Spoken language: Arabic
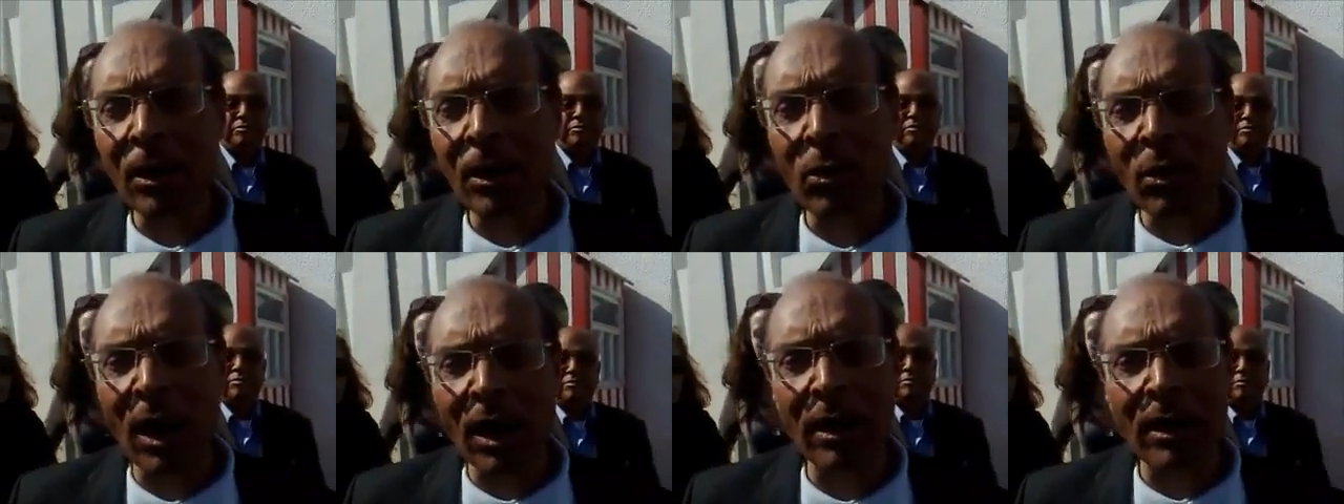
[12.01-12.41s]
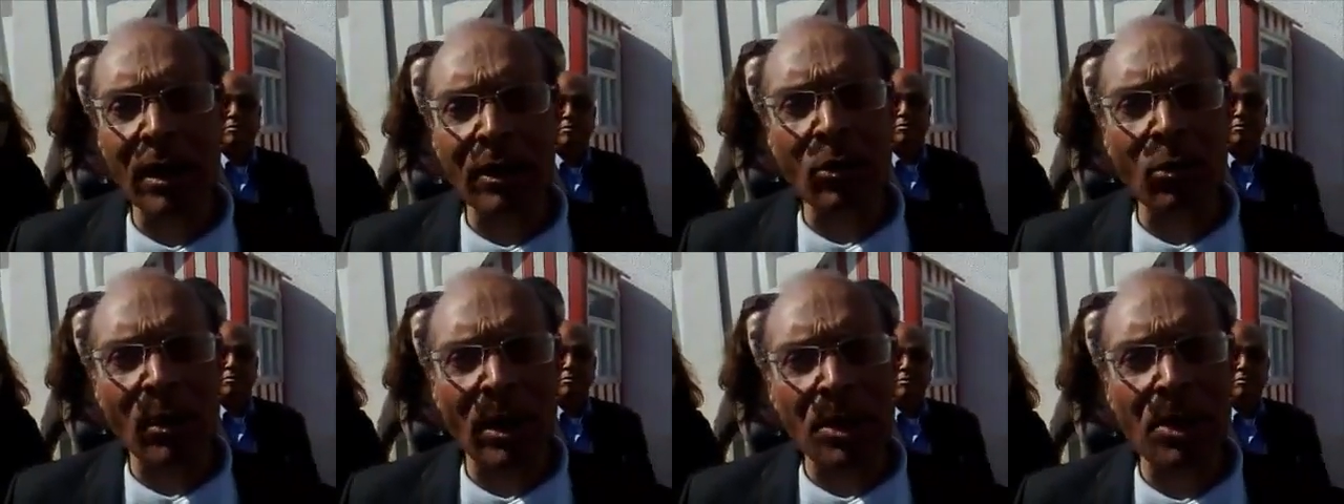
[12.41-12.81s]
انه
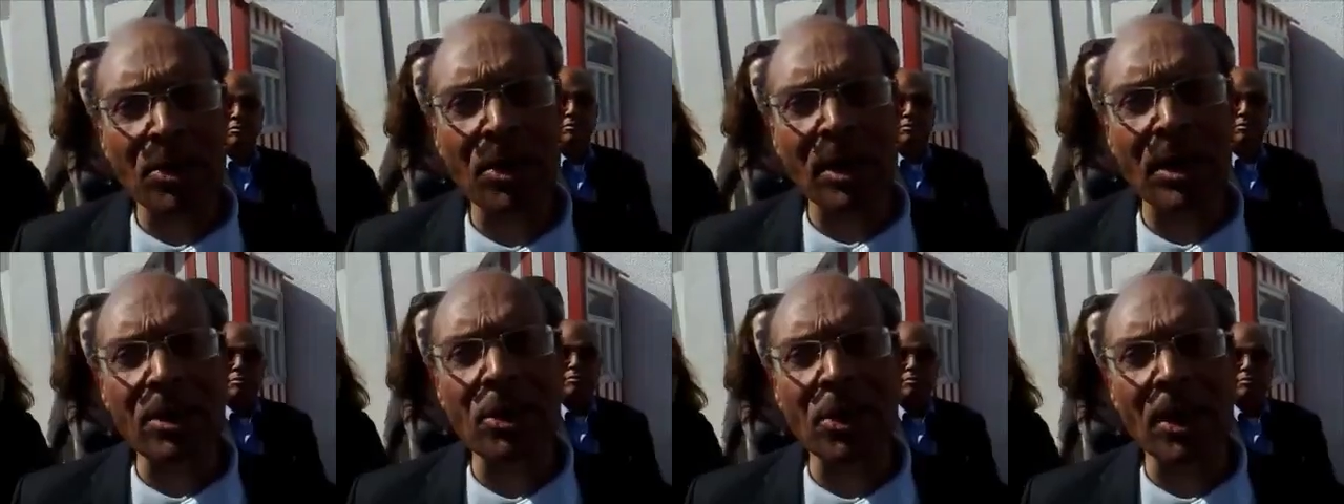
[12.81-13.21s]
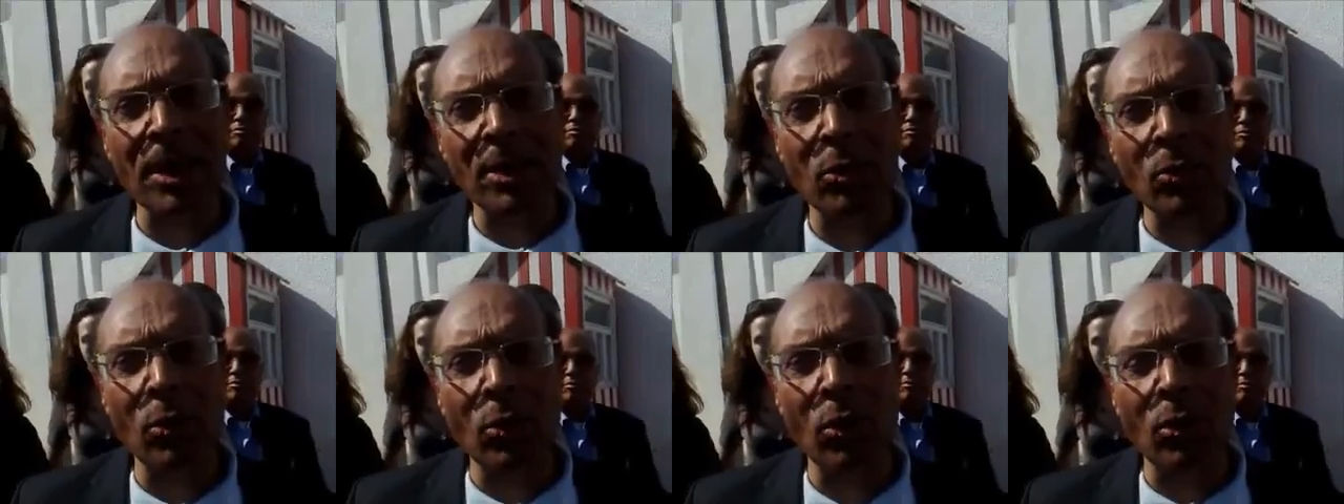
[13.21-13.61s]
احنا التوانسه
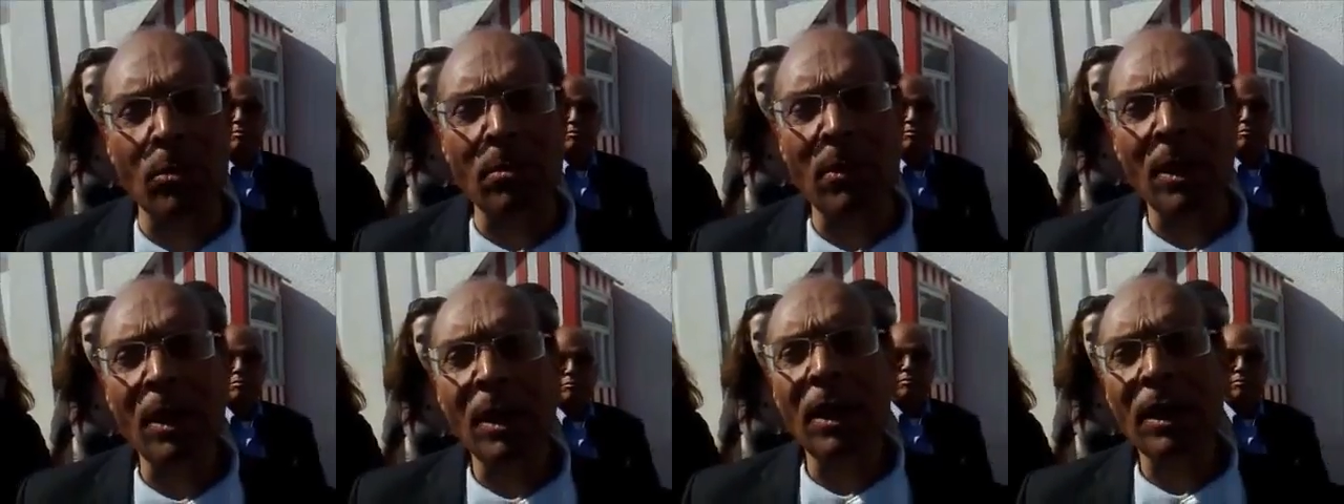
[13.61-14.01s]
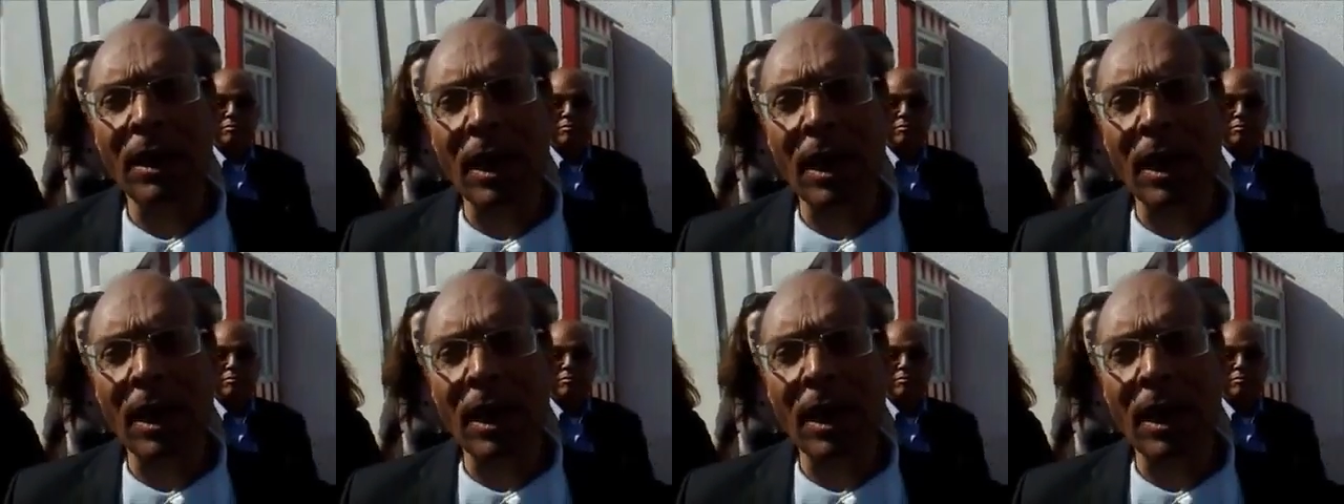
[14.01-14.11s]
نساندوهم